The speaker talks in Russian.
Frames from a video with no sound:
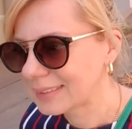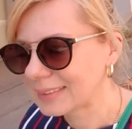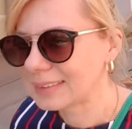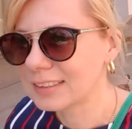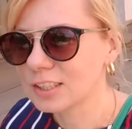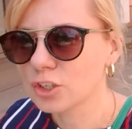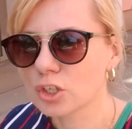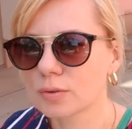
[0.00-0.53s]

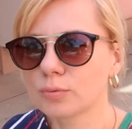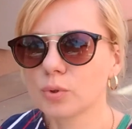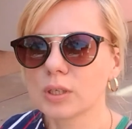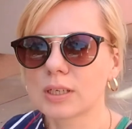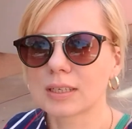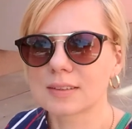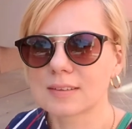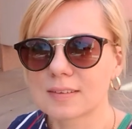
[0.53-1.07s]
на живой
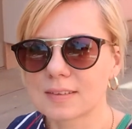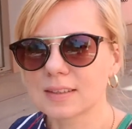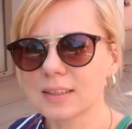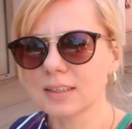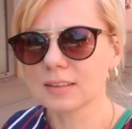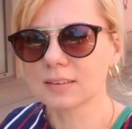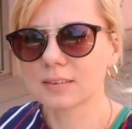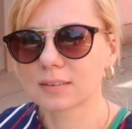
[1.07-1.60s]

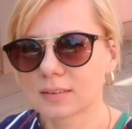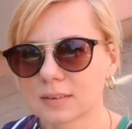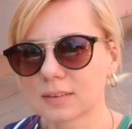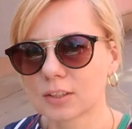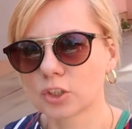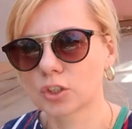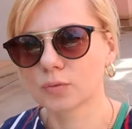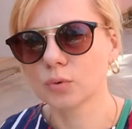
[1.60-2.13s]
концерт,
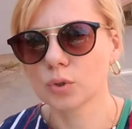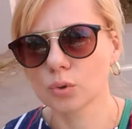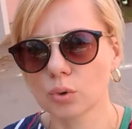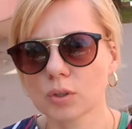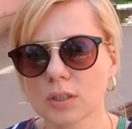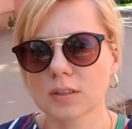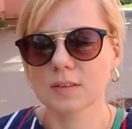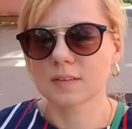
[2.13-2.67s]
на живой
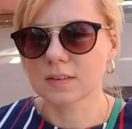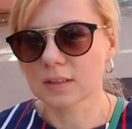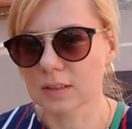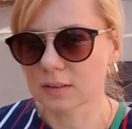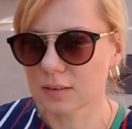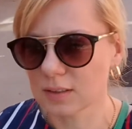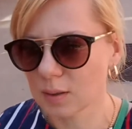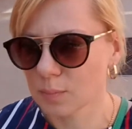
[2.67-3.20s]

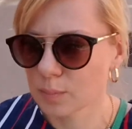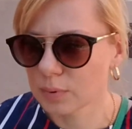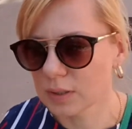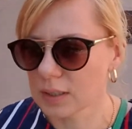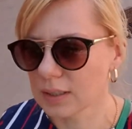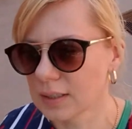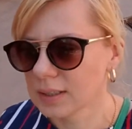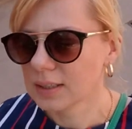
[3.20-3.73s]
рок-концерт. Там
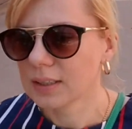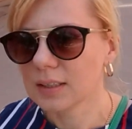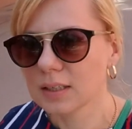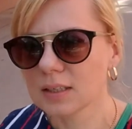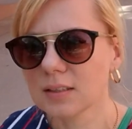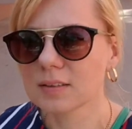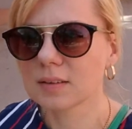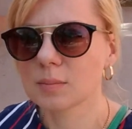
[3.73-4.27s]
были
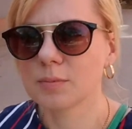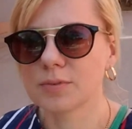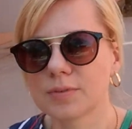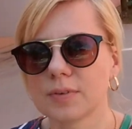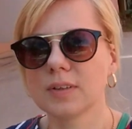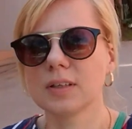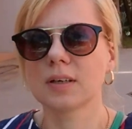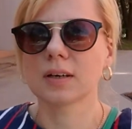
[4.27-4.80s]
и
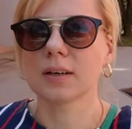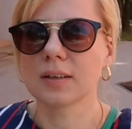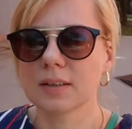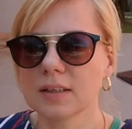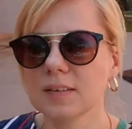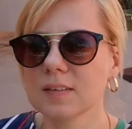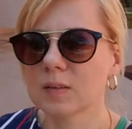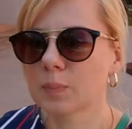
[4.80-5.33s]
Земфира,
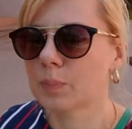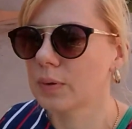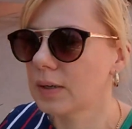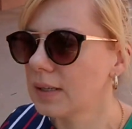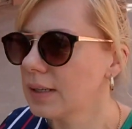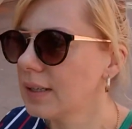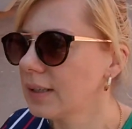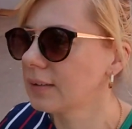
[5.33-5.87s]
и
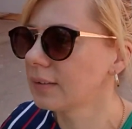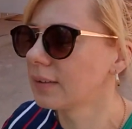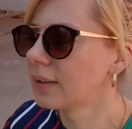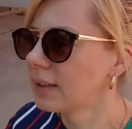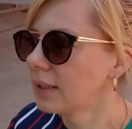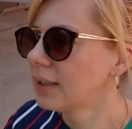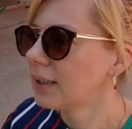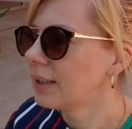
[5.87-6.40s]
Сплин,
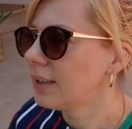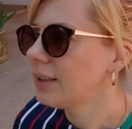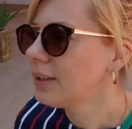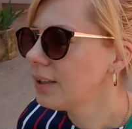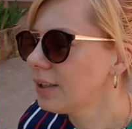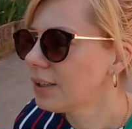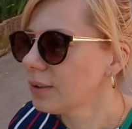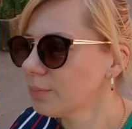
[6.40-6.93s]

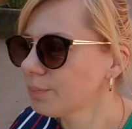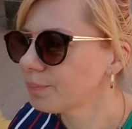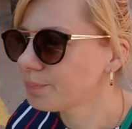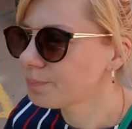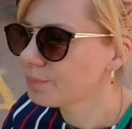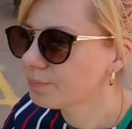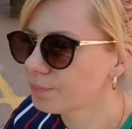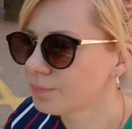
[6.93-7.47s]
и
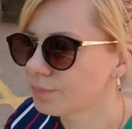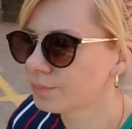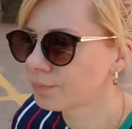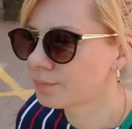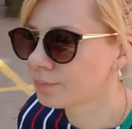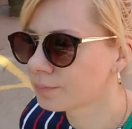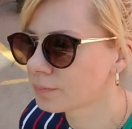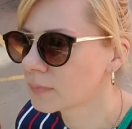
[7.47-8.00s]

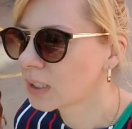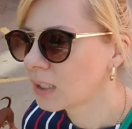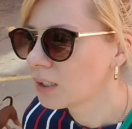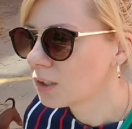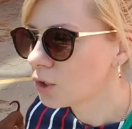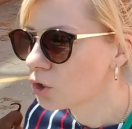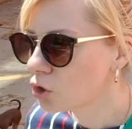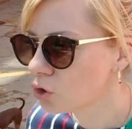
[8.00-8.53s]

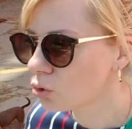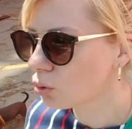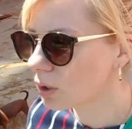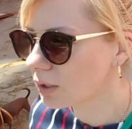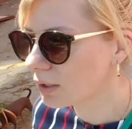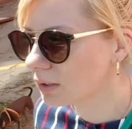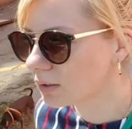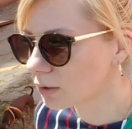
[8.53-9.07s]
еще
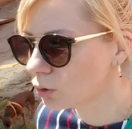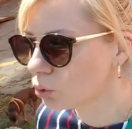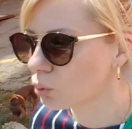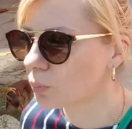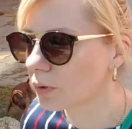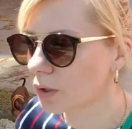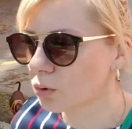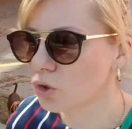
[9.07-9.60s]
какие-то
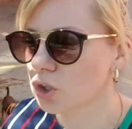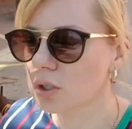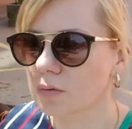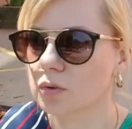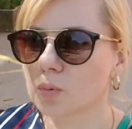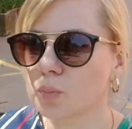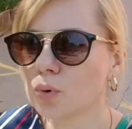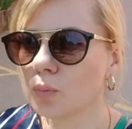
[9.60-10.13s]
группы, я уже не
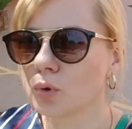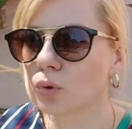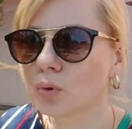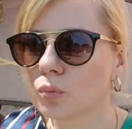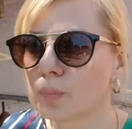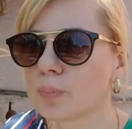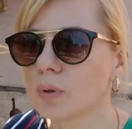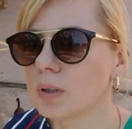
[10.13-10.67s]
вспомню,
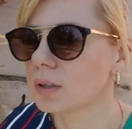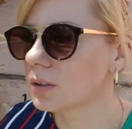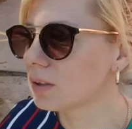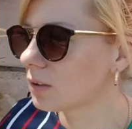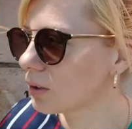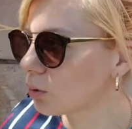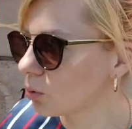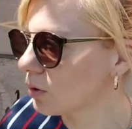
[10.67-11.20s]
но было до
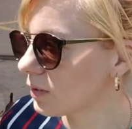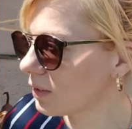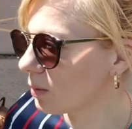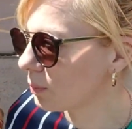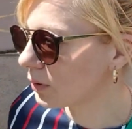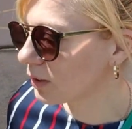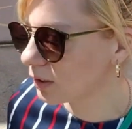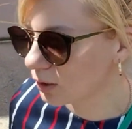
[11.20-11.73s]
такой
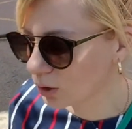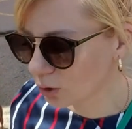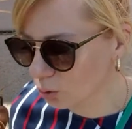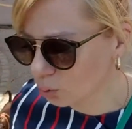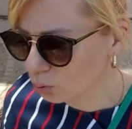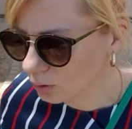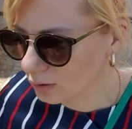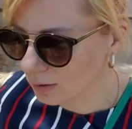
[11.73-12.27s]
степени
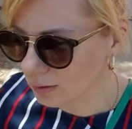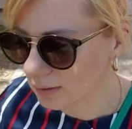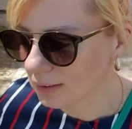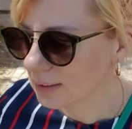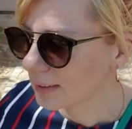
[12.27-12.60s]
круто.